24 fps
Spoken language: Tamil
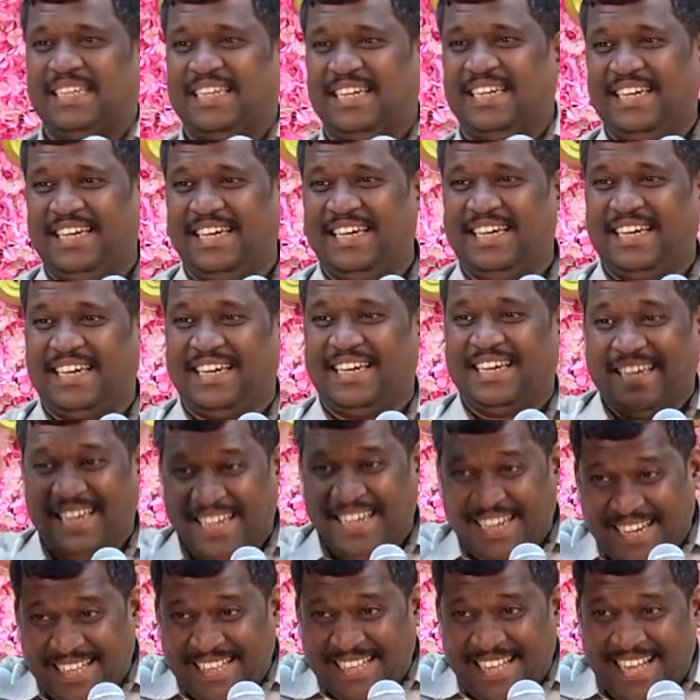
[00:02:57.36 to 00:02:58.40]
இருக்கு
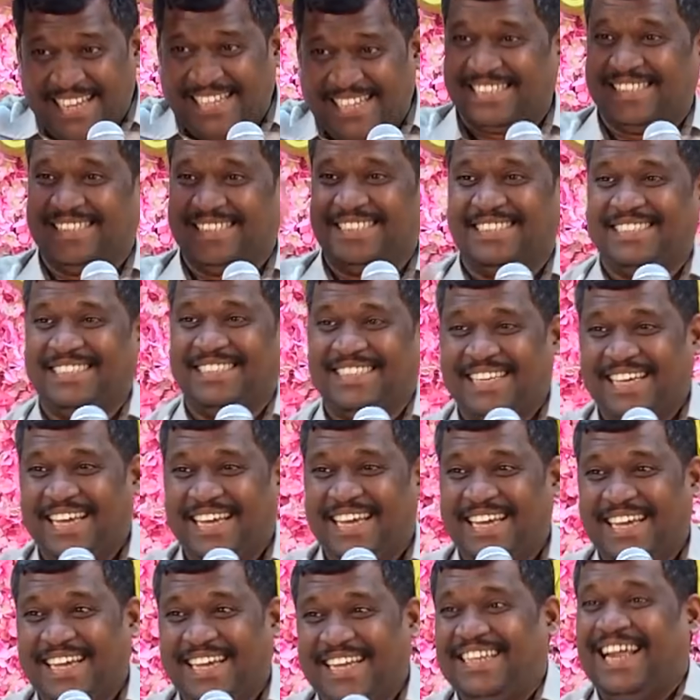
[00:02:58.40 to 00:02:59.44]
இங்கதான் இருக்குது
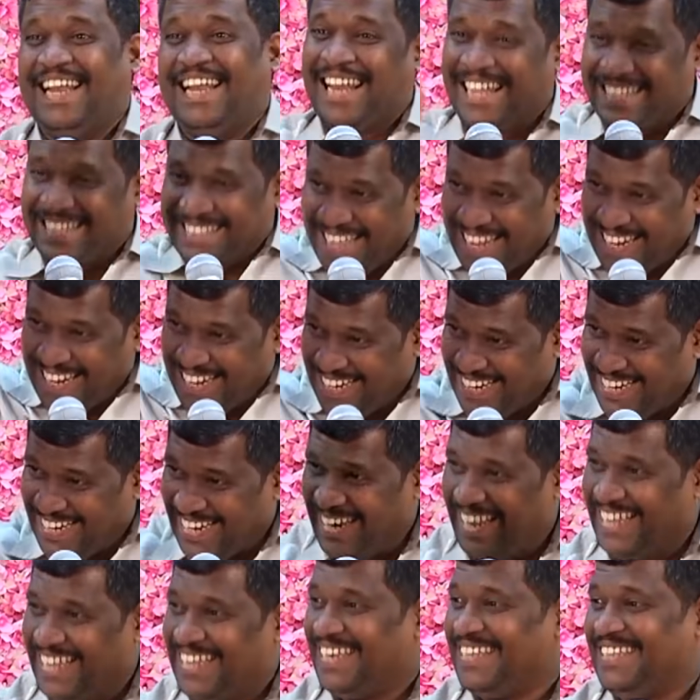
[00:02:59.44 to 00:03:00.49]
நல்லா தாங்க நீங்க
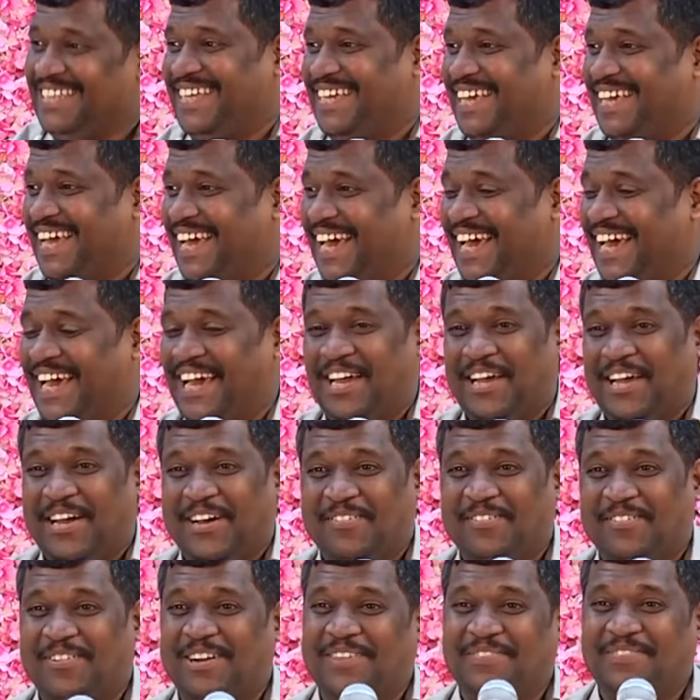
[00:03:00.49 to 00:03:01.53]
எல்லாம் இருந்தீங்க
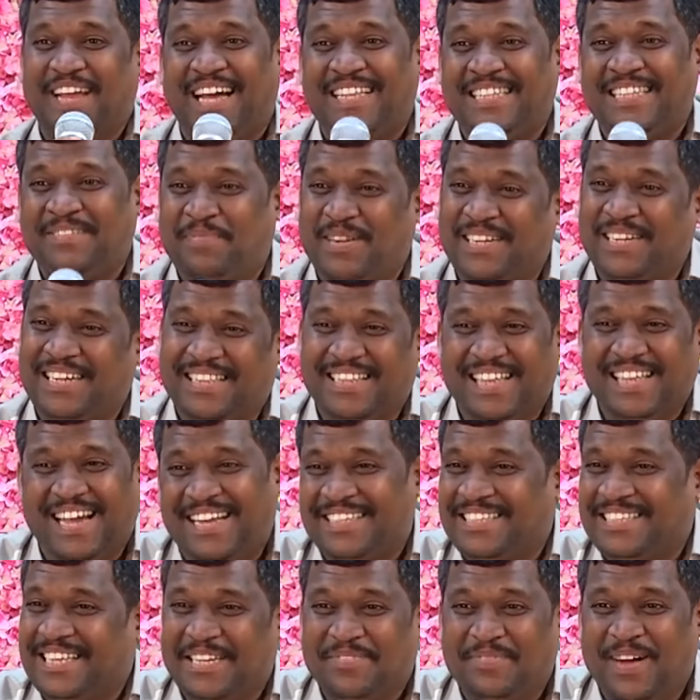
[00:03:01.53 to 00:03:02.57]
உங்களை வியாதி பண்ணது
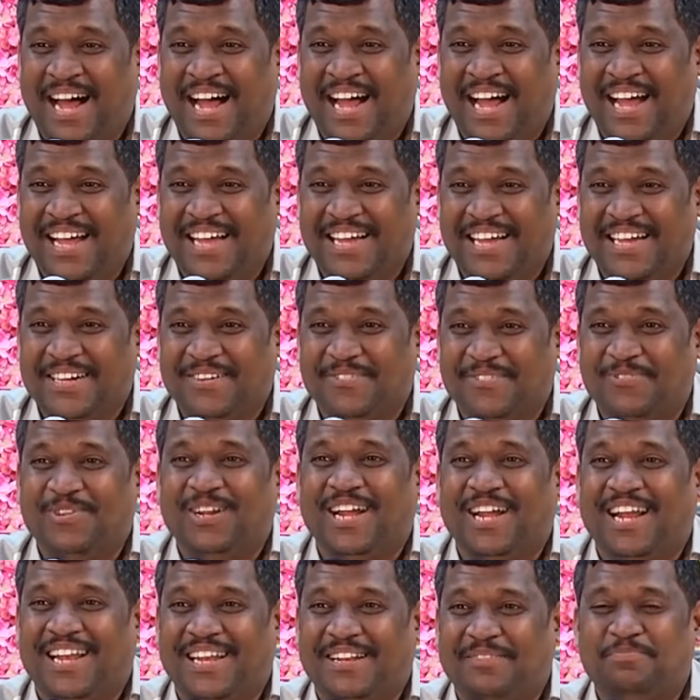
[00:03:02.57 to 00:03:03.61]
யார் தெரியுமா
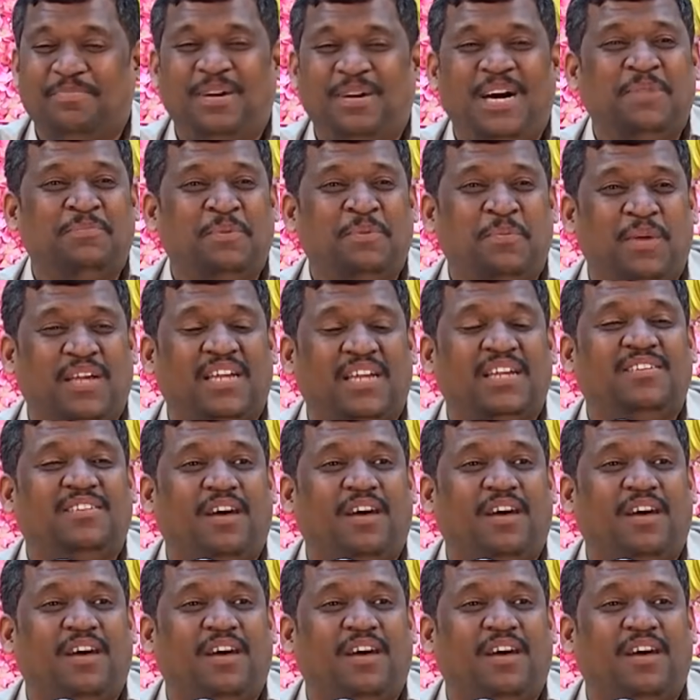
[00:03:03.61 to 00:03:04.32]
உங்கள் மாண்புமிகு